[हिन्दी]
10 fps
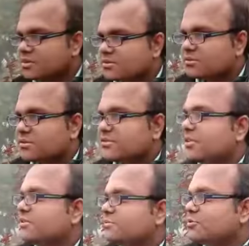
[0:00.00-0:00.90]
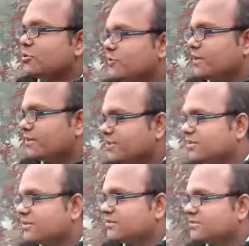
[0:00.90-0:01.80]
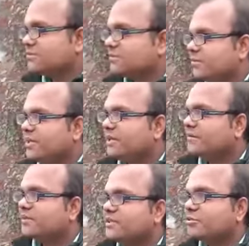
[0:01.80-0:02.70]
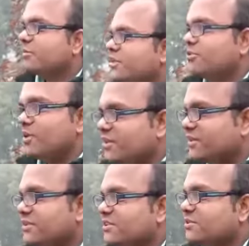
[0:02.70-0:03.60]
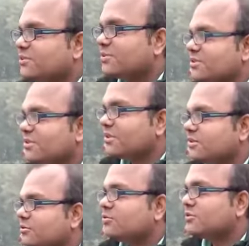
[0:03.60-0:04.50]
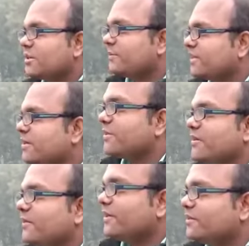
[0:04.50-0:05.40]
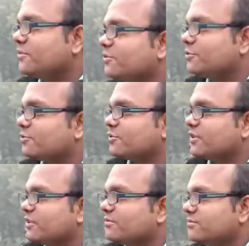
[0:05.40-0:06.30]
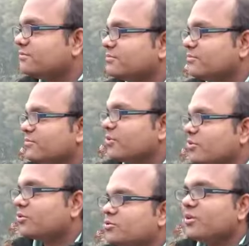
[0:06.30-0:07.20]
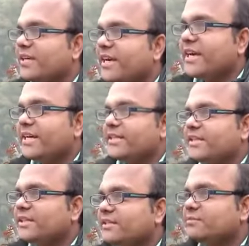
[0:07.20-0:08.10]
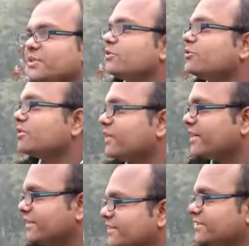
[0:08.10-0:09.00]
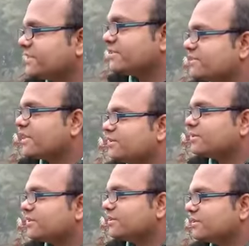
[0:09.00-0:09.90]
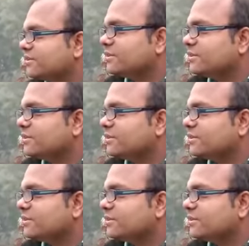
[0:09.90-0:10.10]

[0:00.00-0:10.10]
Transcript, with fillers: और सर इसमें दो फायदे हैं पहला फ़ायदा तो हमारी क्वालिटी इंक्रीज हो गई दूसरा फ़ायदा हमारा फाइनेंसर खुश हो गया उसको क्या है कि मेरे को गारंटी चाहिए साल भर की